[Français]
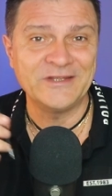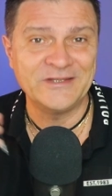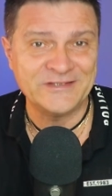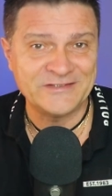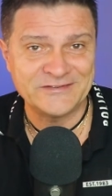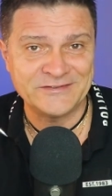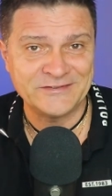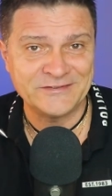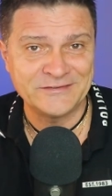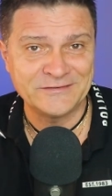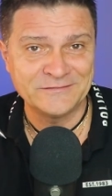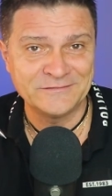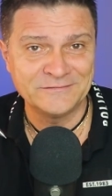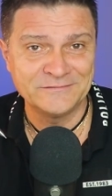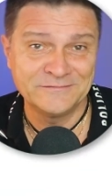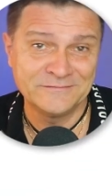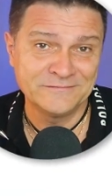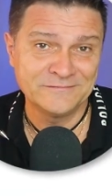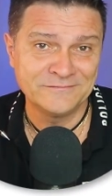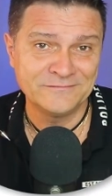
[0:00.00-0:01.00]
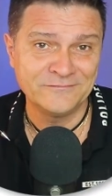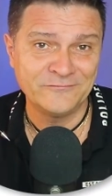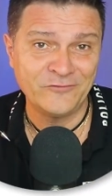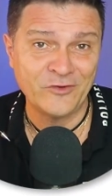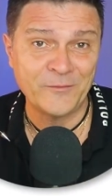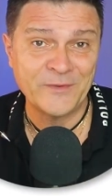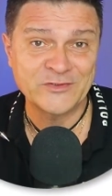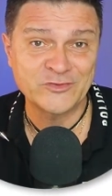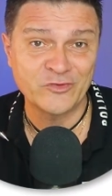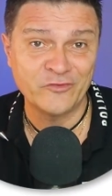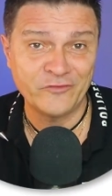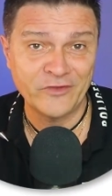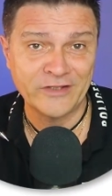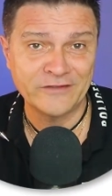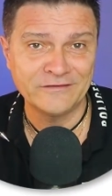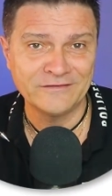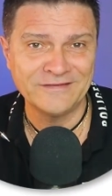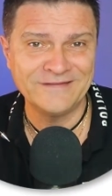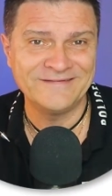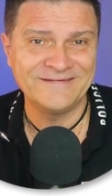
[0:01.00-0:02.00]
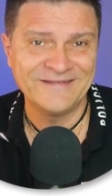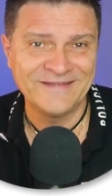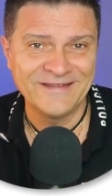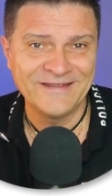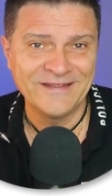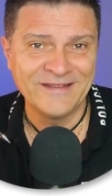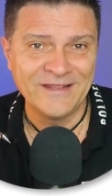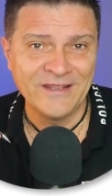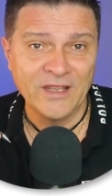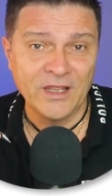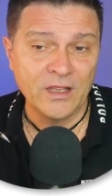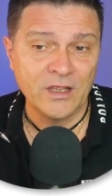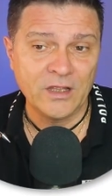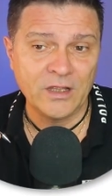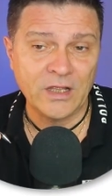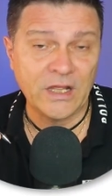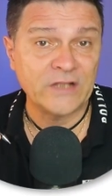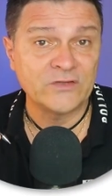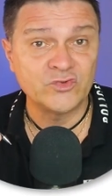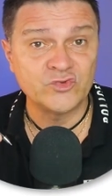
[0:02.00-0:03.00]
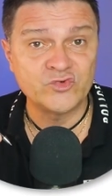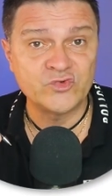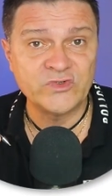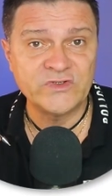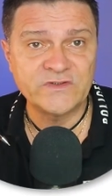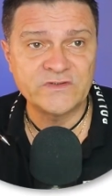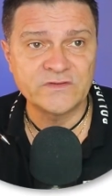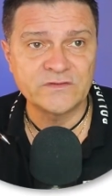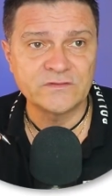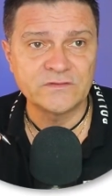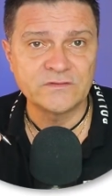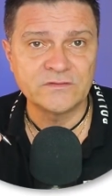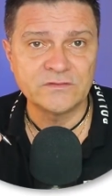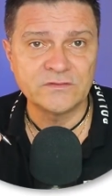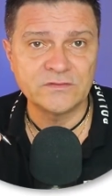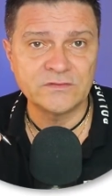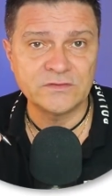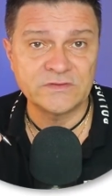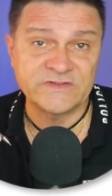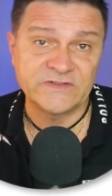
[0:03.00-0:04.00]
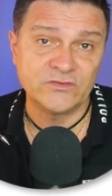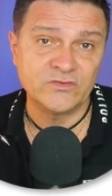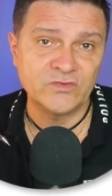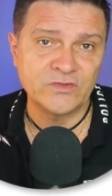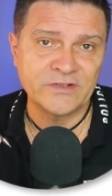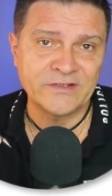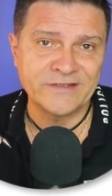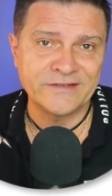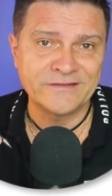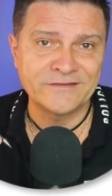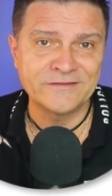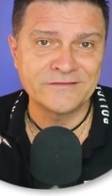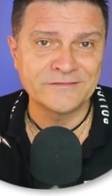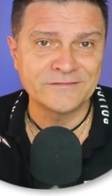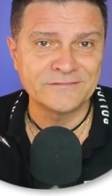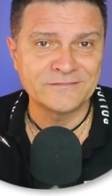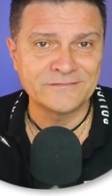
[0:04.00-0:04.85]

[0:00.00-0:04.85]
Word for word: ici. Formation offerte. À tout de suite si tu cliques.